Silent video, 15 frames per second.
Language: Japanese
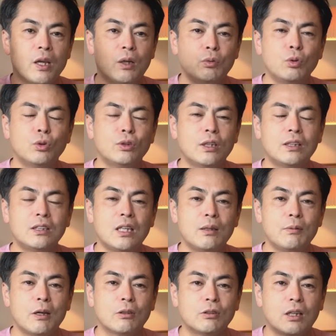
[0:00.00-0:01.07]

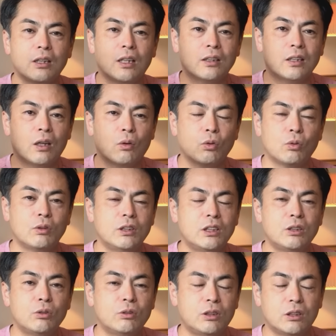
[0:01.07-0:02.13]
ウォーターサーバーぐらいだったら、この
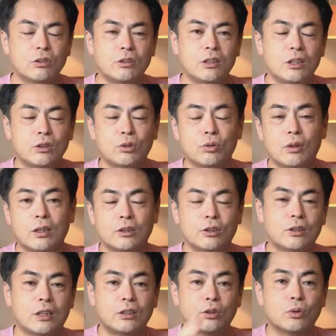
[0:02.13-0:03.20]
西の軸線上から
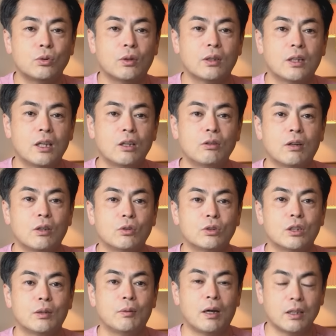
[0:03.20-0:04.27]
ずらすことができる可能
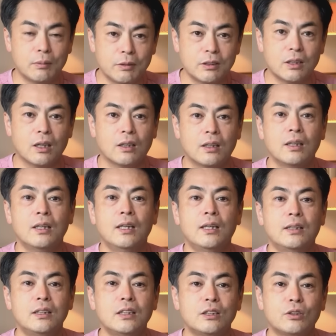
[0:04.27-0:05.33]
性もありますからね、
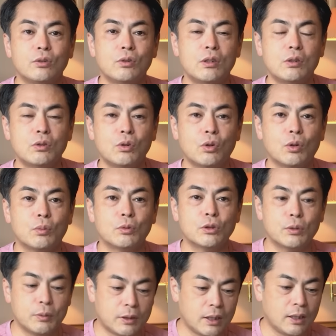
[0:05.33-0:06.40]
ぜひその辺のところも
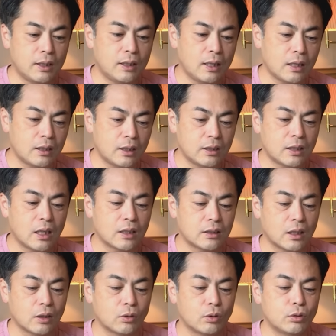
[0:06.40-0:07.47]
含めてやっていただけ
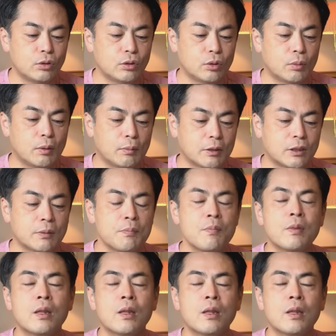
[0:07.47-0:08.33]
たらというふうに思います。